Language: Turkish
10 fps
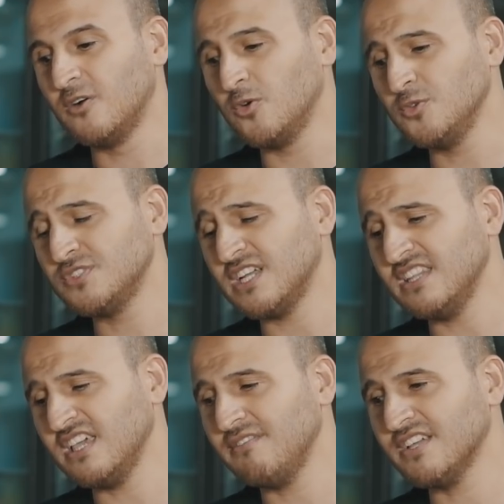O
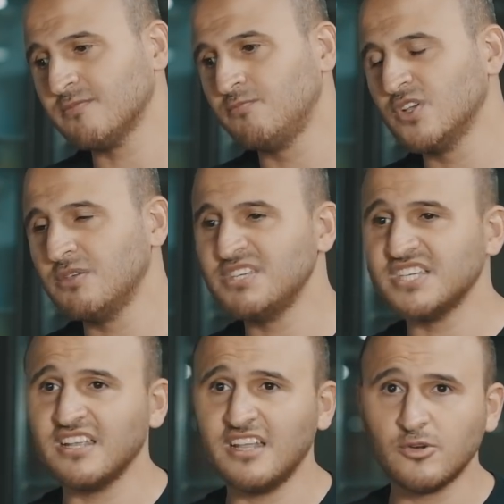yüzden de evet bu gibi
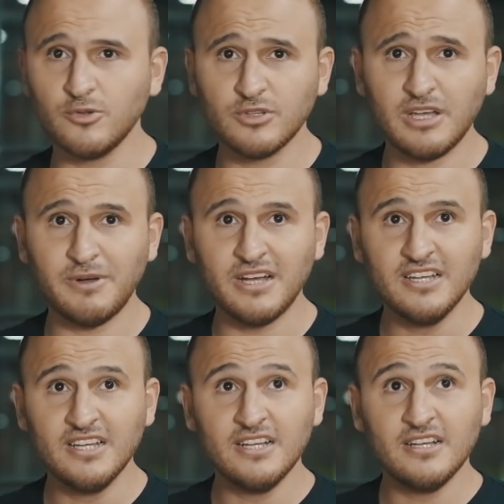şeyler oldu ama
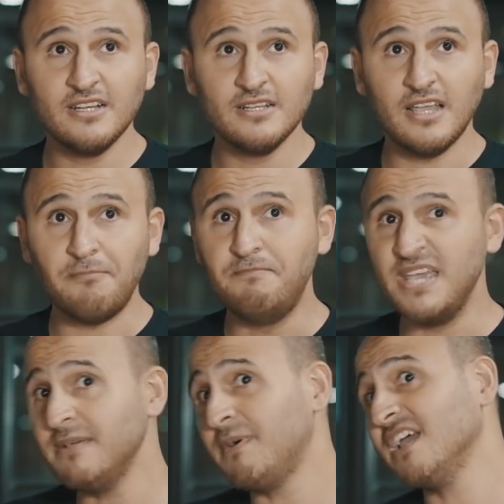ya
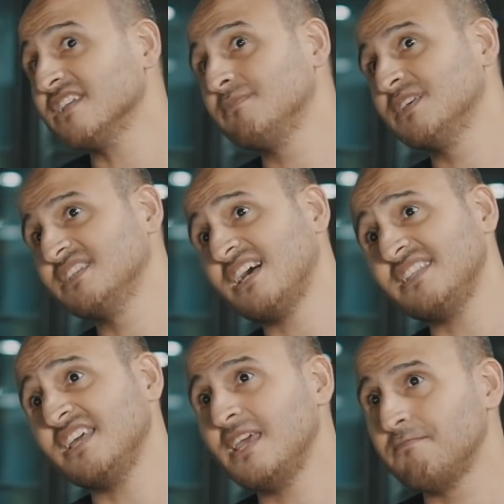benim hayatımda
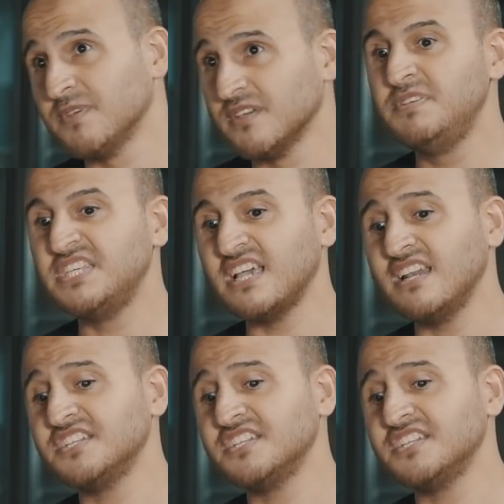zaten hep bir şeyler